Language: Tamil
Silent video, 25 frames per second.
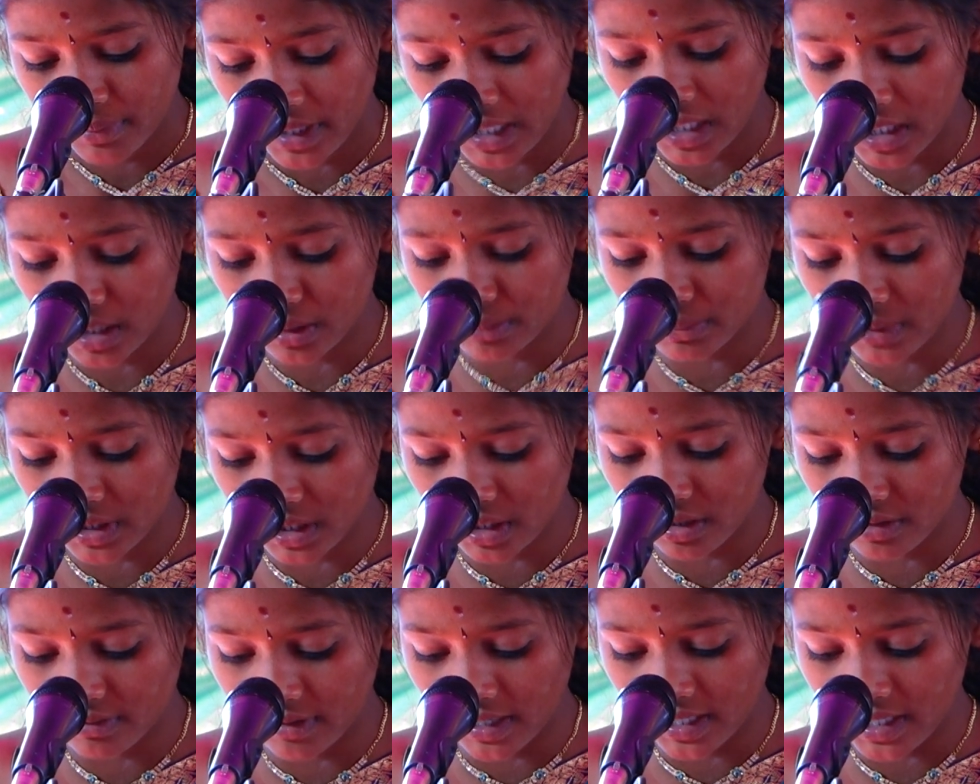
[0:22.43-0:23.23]
மேலும்
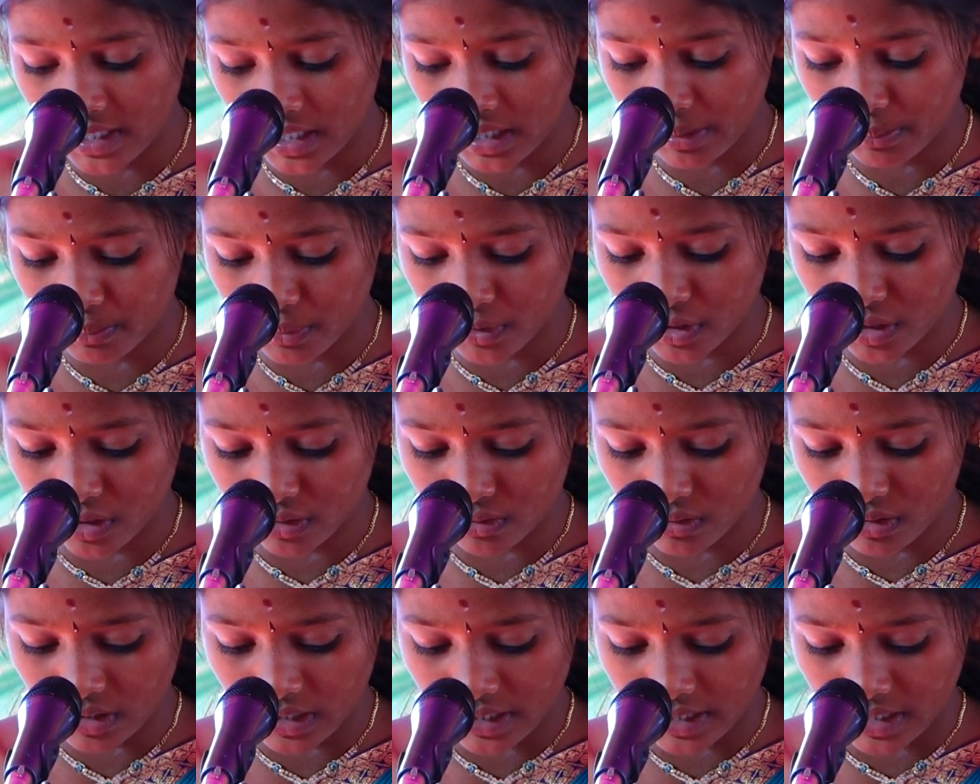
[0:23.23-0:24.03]
இங்கு வருகை
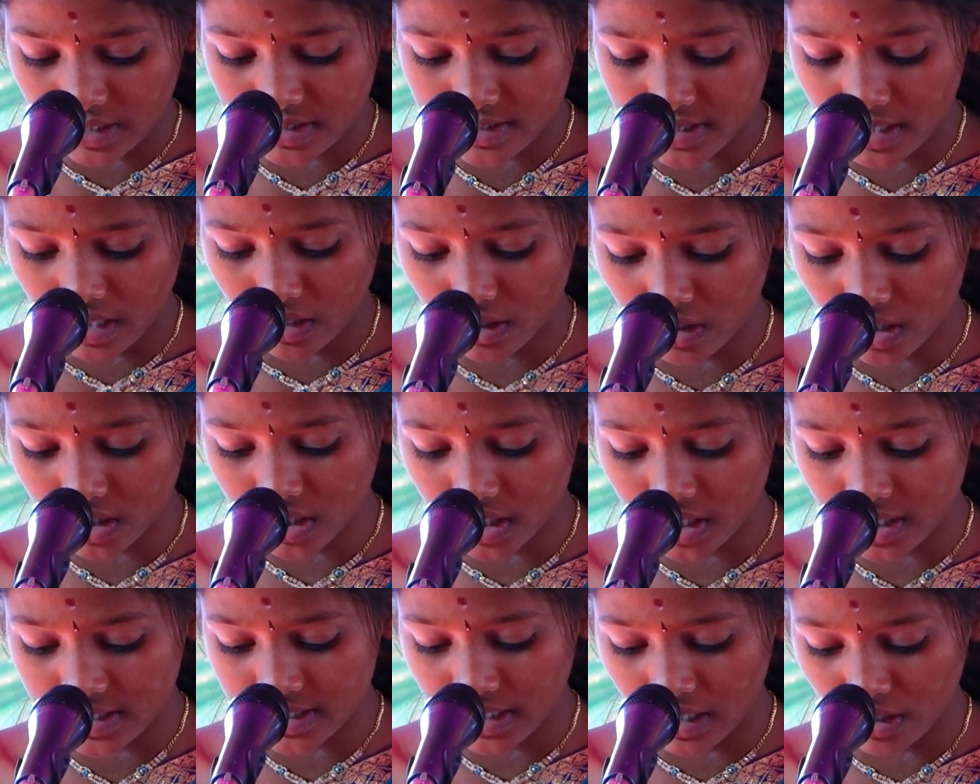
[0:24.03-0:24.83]
புரிந்துள்ள என்
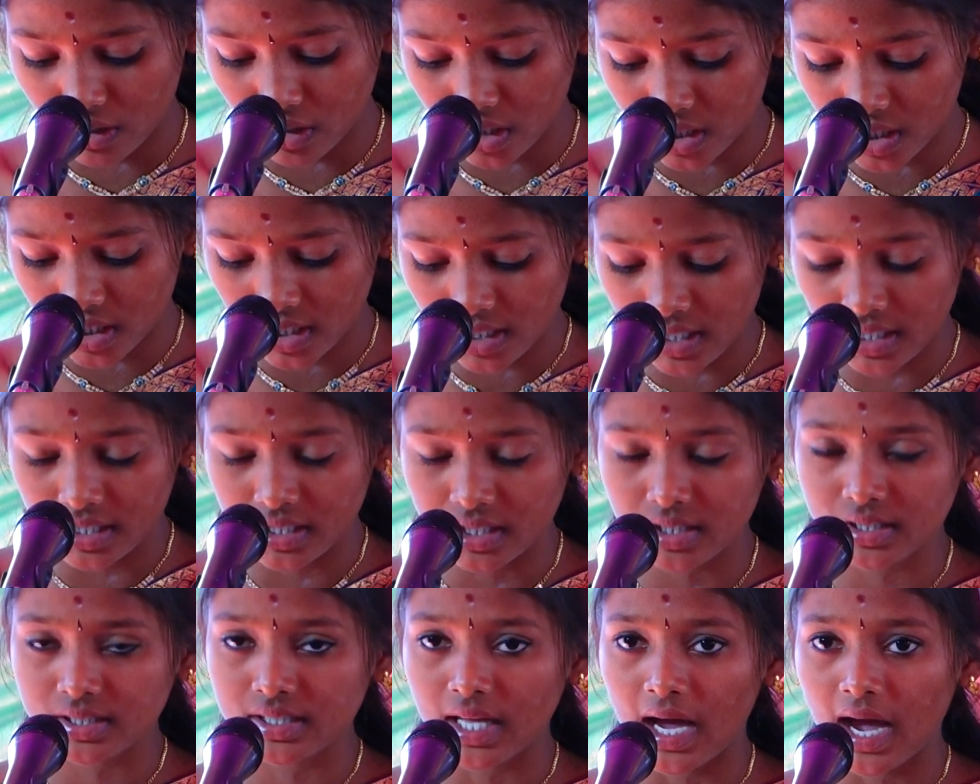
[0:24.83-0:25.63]
சகோதர
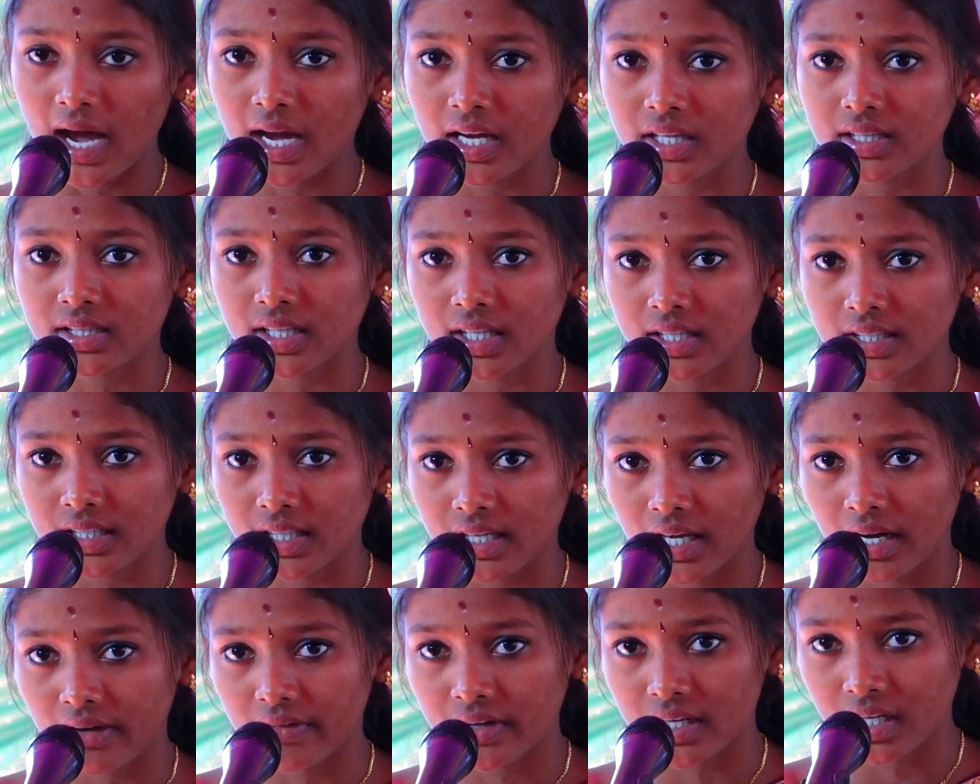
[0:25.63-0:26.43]
சகோதரர்களின் தாய்
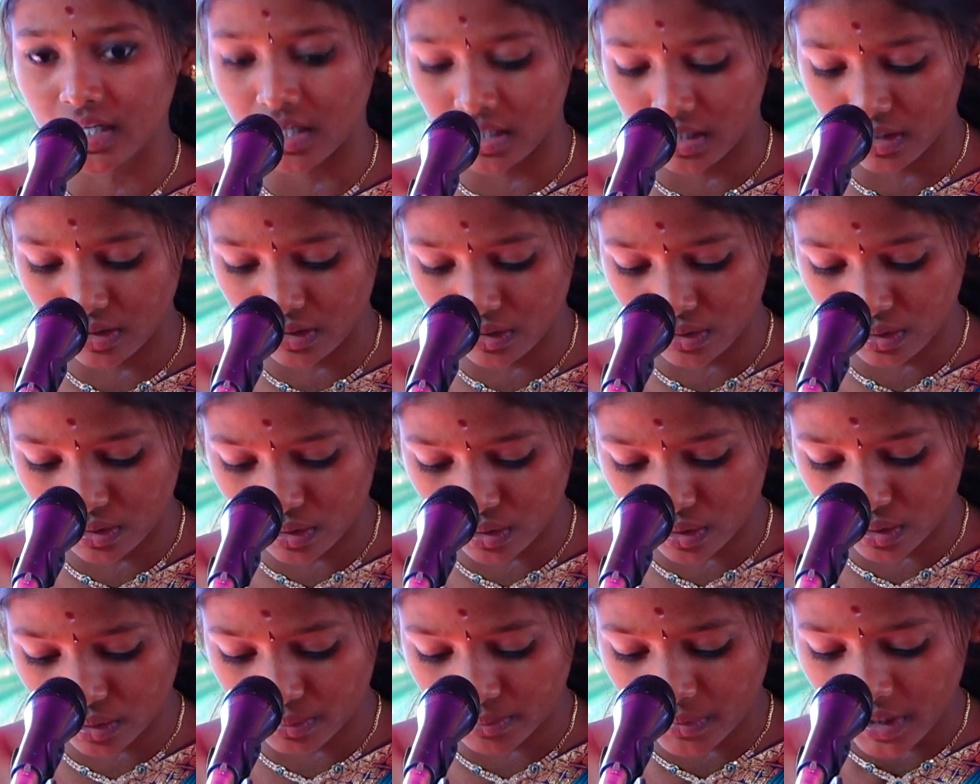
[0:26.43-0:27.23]
தந்தை அவர்களுக்கு
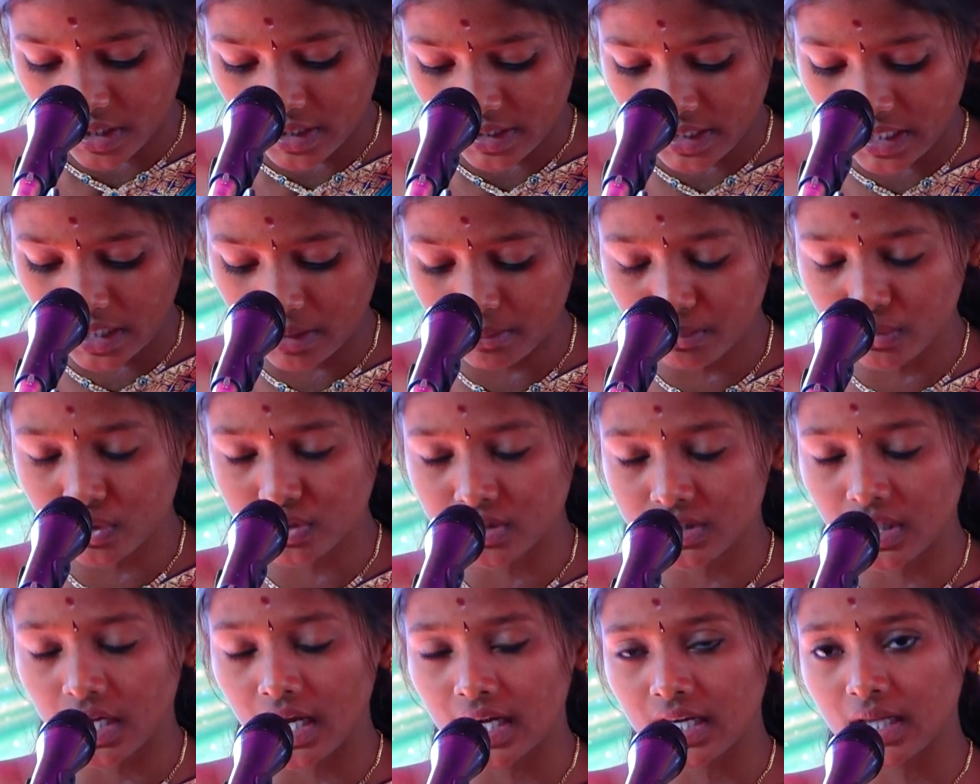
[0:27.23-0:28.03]
அனைவருக்கும் என்
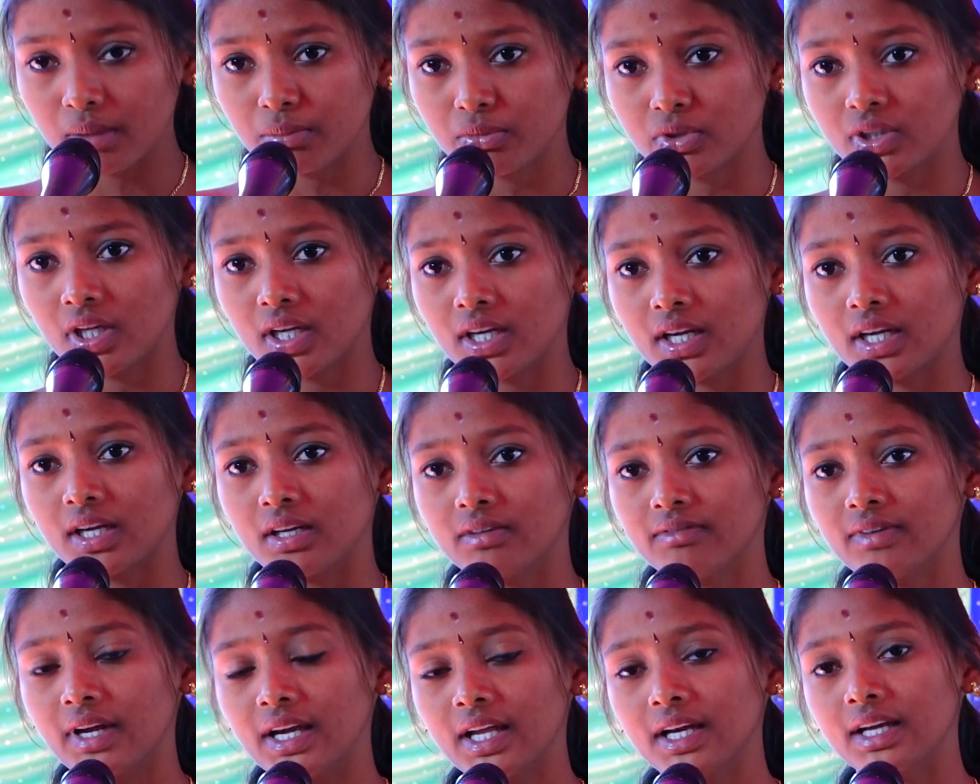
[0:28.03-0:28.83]
முத்தான
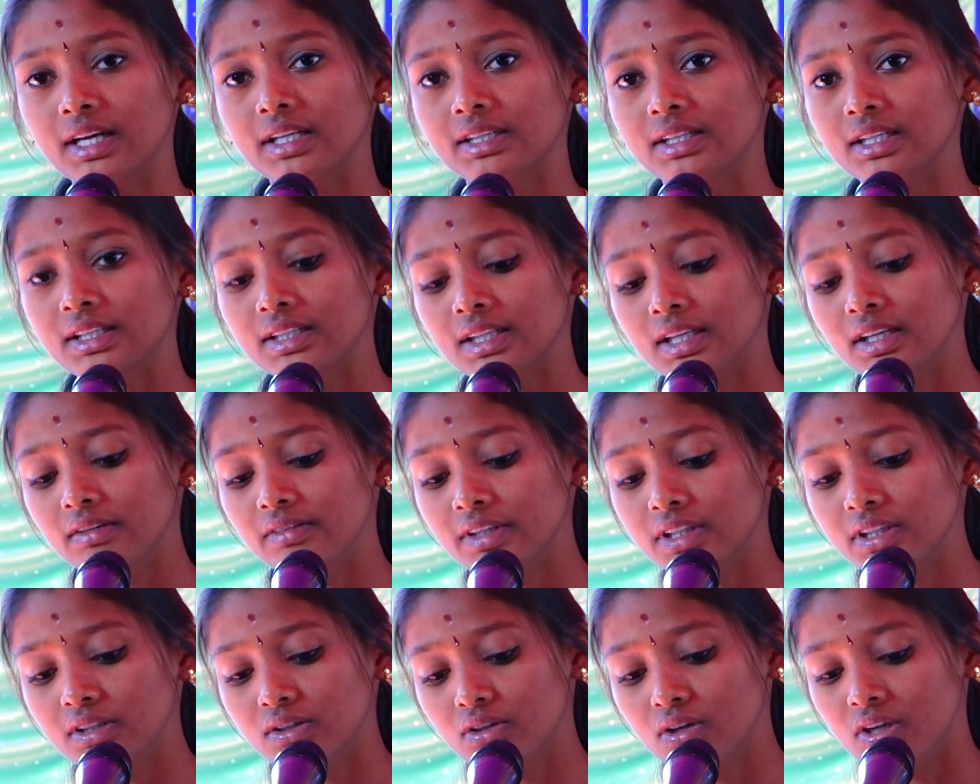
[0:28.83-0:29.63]
முதற்கண் வணக்கத்தை
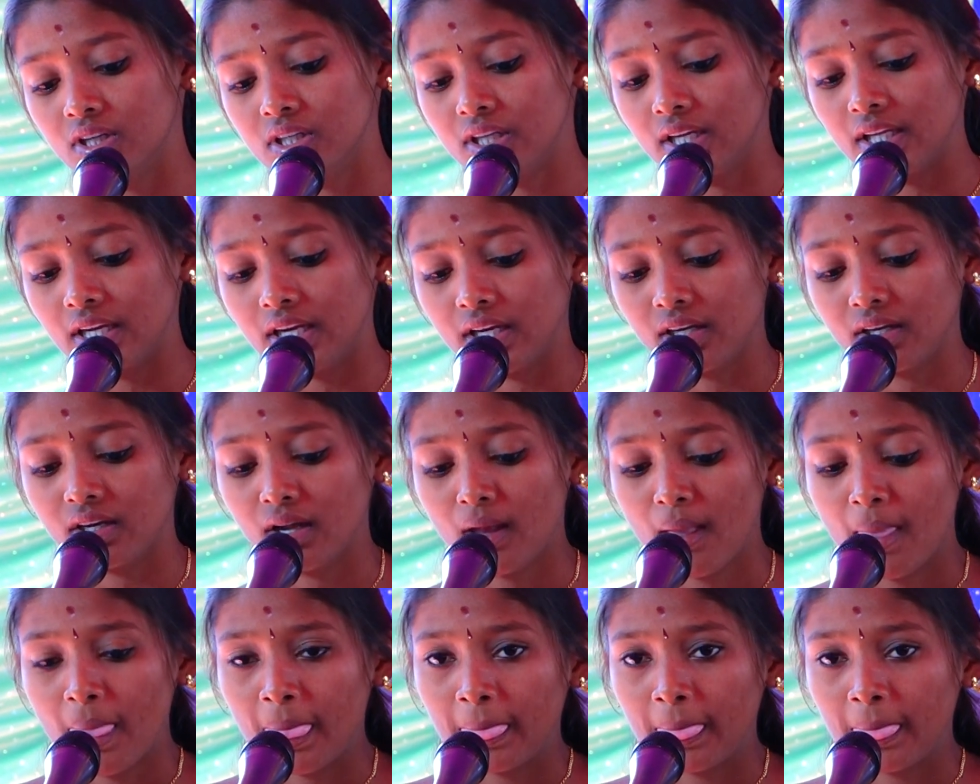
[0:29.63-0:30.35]
தெரிவித்துக் கொள்கிறேன்